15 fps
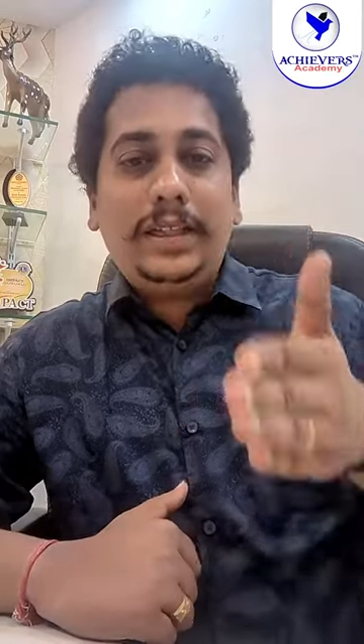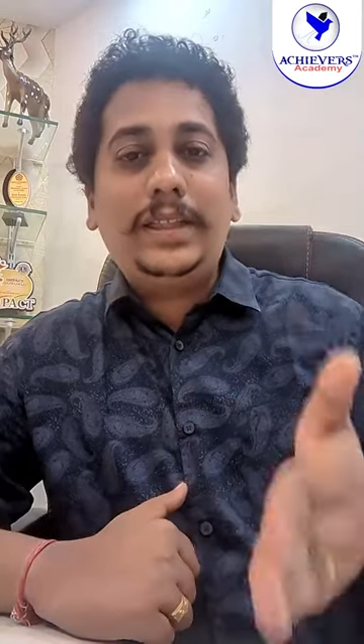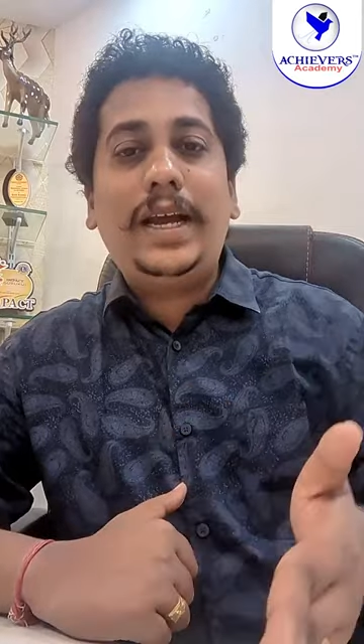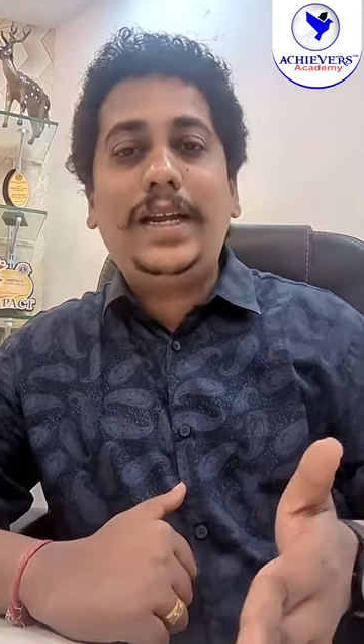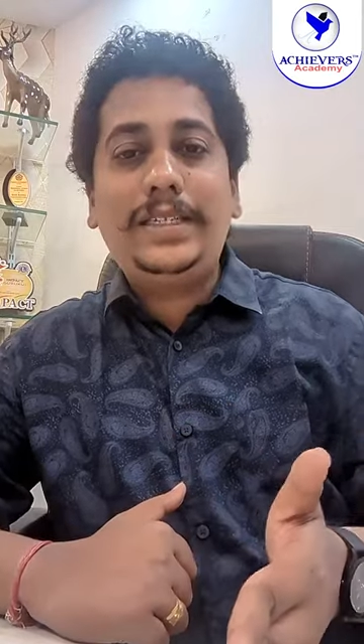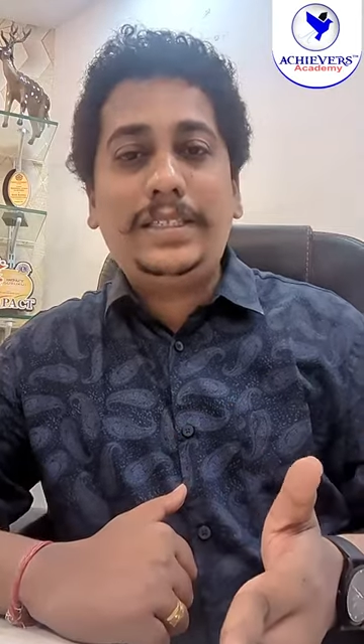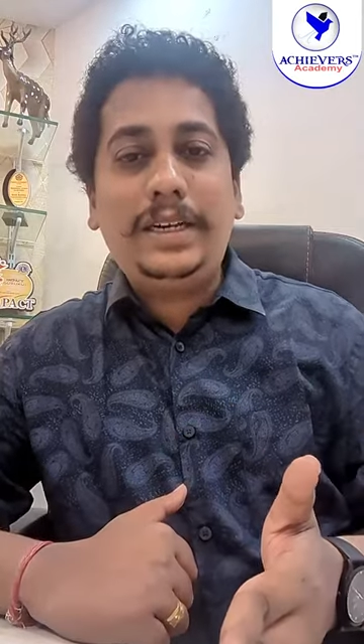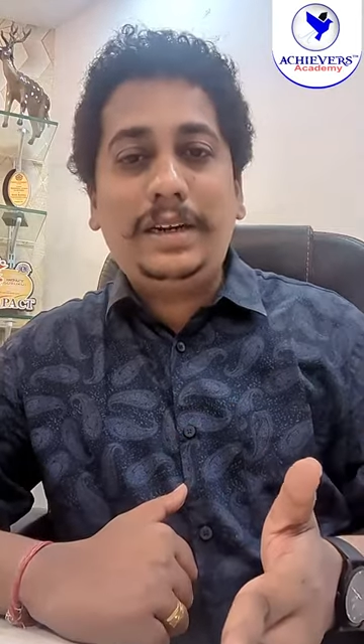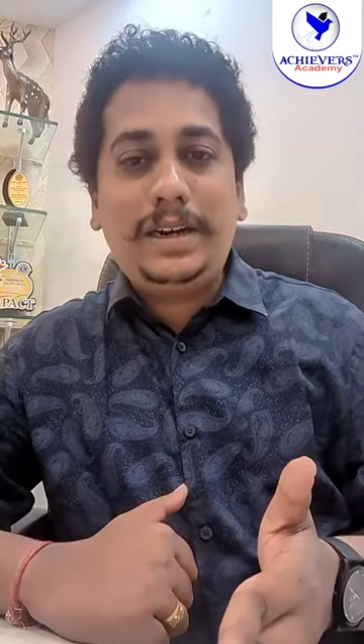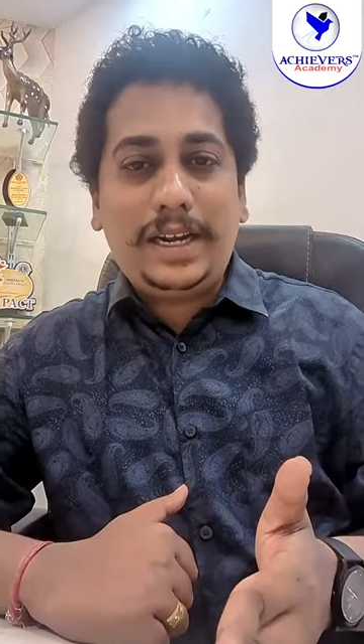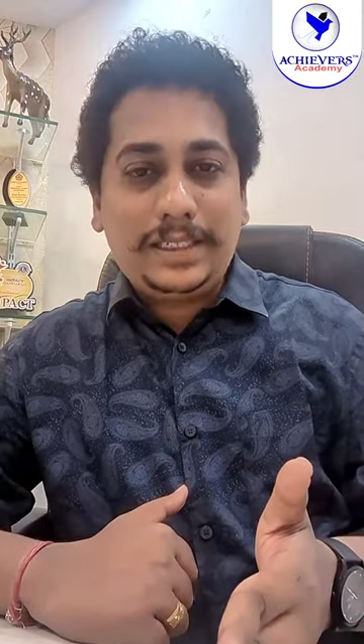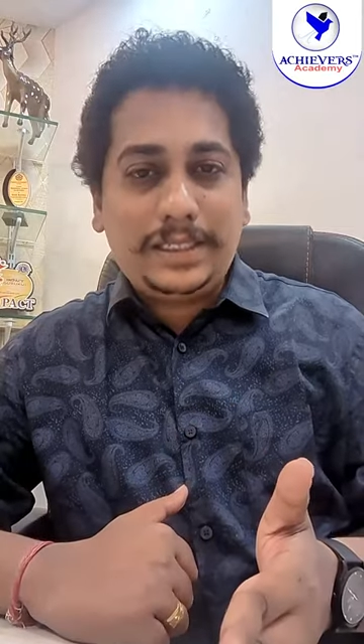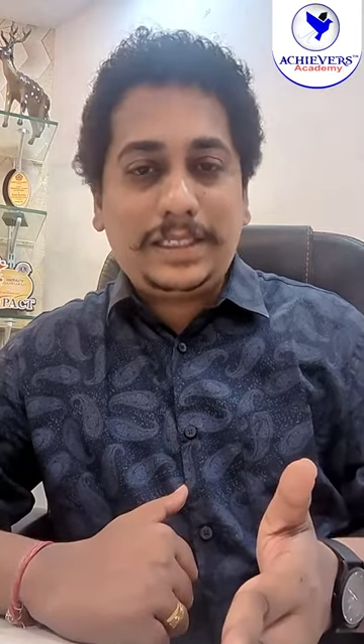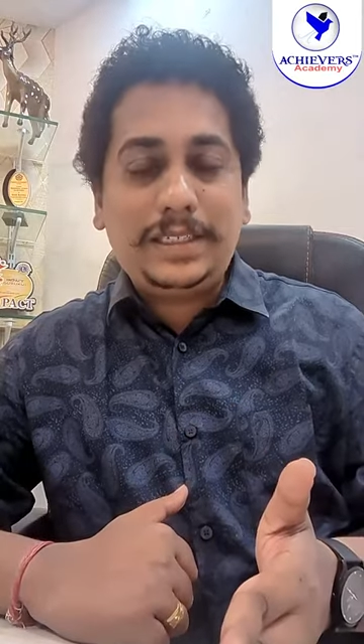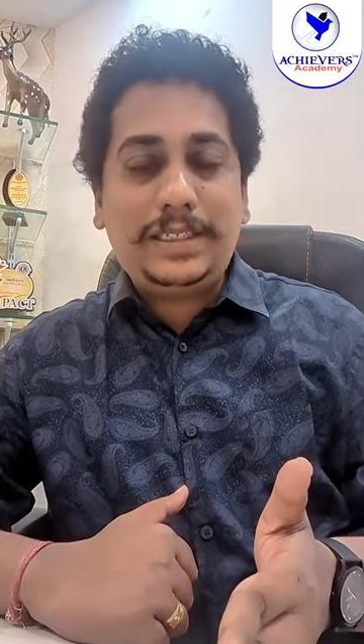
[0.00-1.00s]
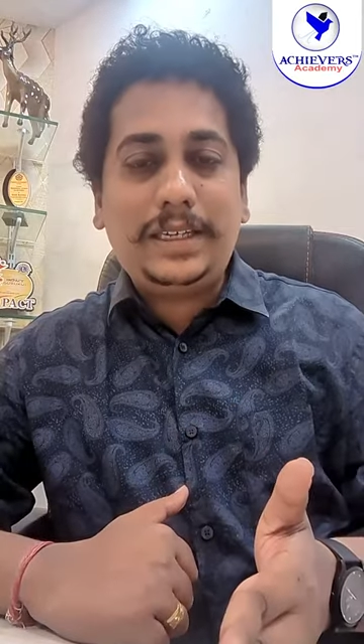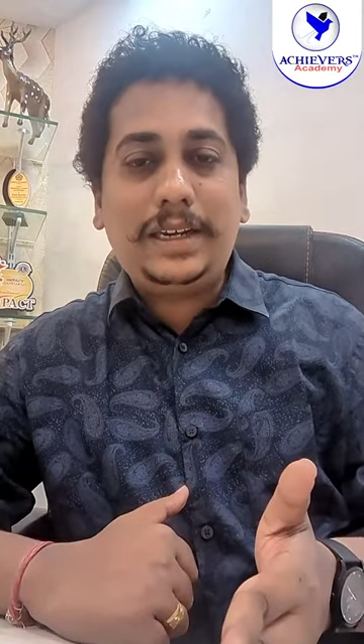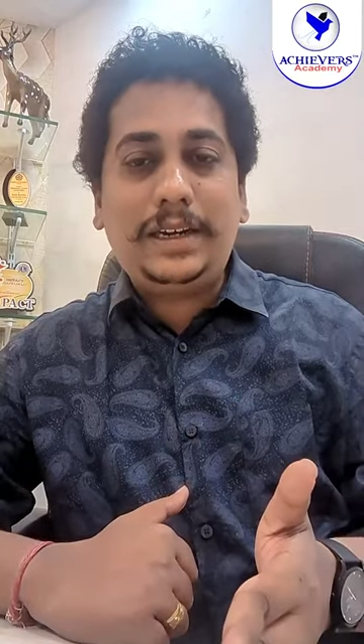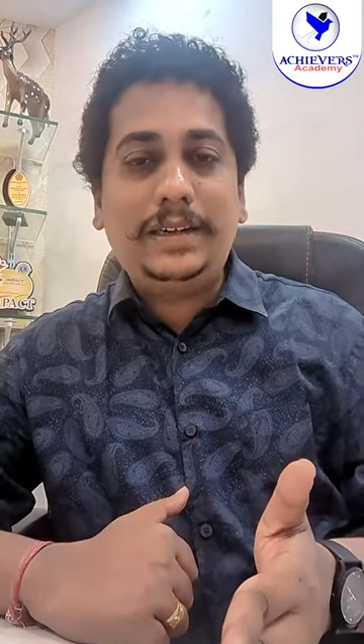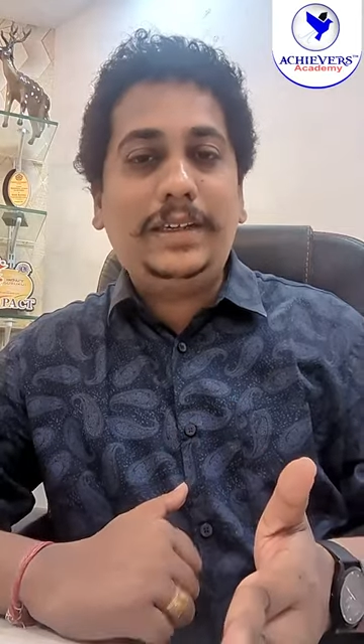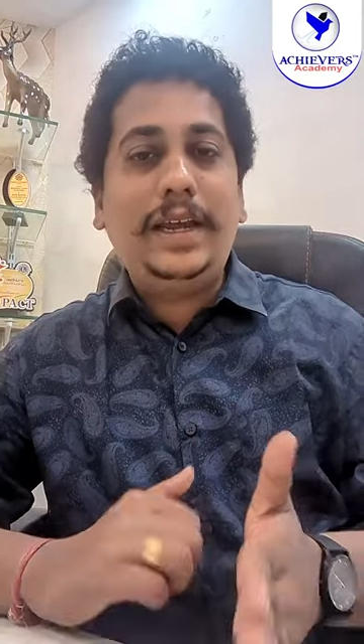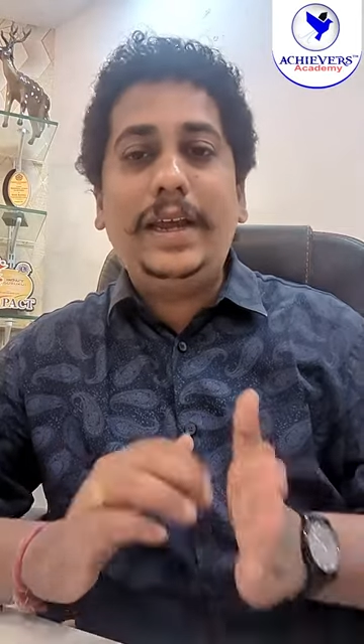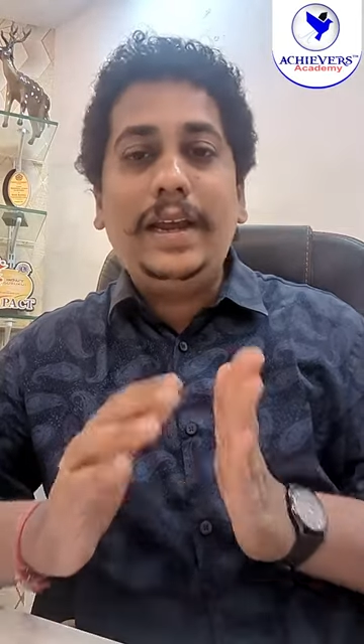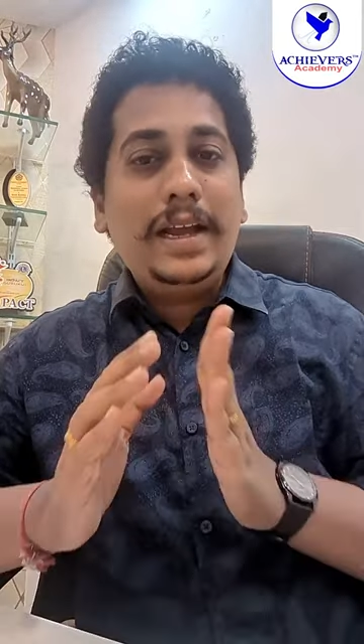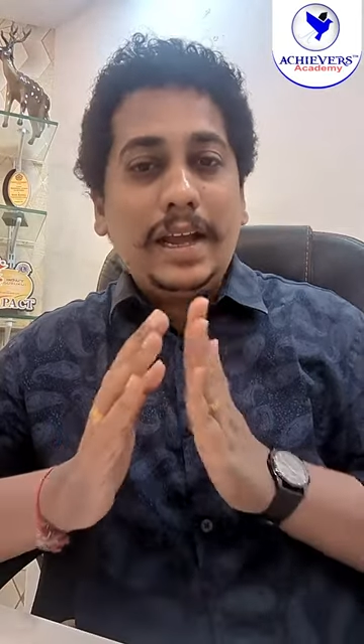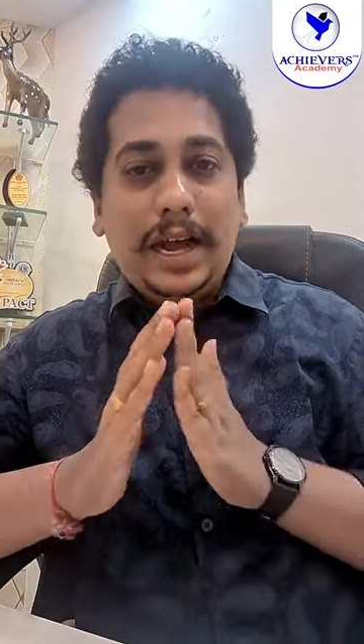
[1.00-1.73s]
వంద ఆన్సర్లు రాస్తాను సార్ అంటే